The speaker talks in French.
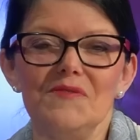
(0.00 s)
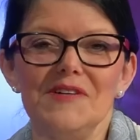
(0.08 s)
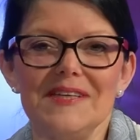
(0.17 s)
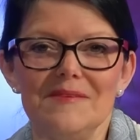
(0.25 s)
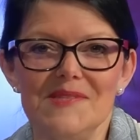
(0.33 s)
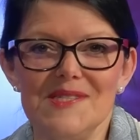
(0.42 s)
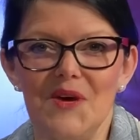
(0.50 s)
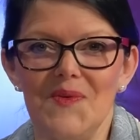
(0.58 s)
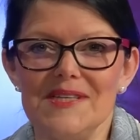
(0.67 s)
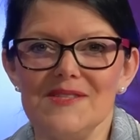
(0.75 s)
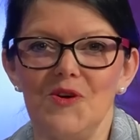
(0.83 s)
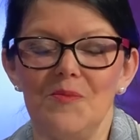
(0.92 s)
à votre émission
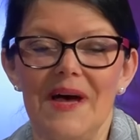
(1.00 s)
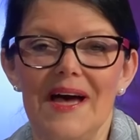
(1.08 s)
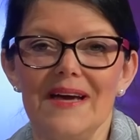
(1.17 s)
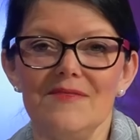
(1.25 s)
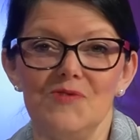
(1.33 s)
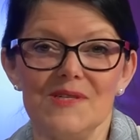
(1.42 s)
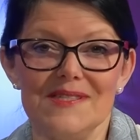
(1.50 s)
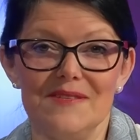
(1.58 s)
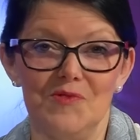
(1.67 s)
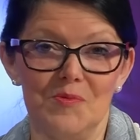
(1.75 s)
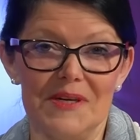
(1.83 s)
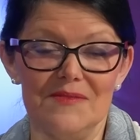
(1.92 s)
Astromag. Voici
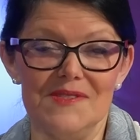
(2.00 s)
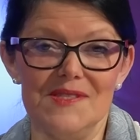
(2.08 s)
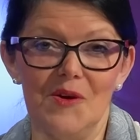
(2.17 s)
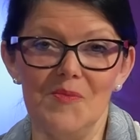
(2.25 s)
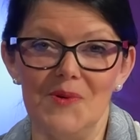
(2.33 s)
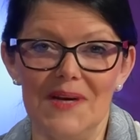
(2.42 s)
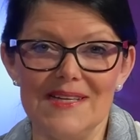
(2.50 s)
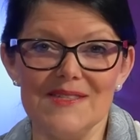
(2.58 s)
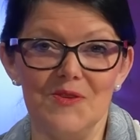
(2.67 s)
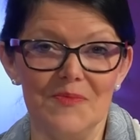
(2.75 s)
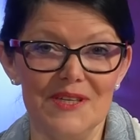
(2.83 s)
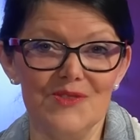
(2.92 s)
vos prévisions pour la
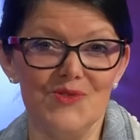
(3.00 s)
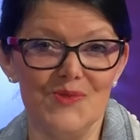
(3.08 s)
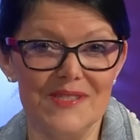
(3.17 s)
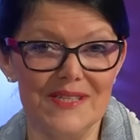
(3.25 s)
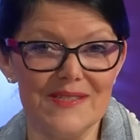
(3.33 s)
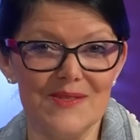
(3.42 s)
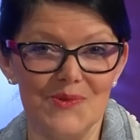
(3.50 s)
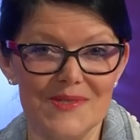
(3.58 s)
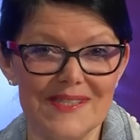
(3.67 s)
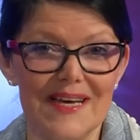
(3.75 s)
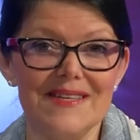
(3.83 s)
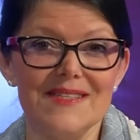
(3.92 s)
semaine du 10 au
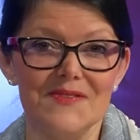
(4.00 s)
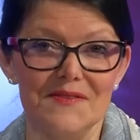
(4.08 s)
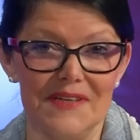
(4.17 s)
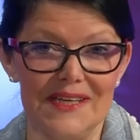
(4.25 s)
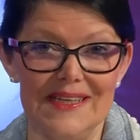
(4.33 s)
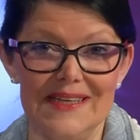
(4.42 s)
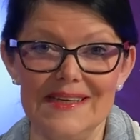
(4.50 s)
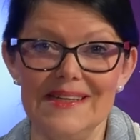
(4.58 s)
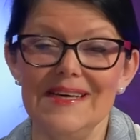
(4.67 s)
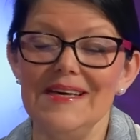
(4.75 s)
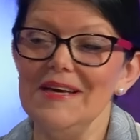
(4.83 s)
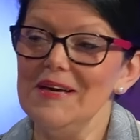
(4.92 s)
16 février.
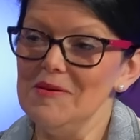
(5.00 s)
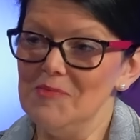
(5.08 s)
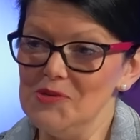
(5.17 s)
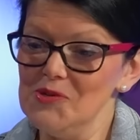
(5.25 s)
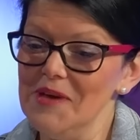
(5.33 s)
Bonjour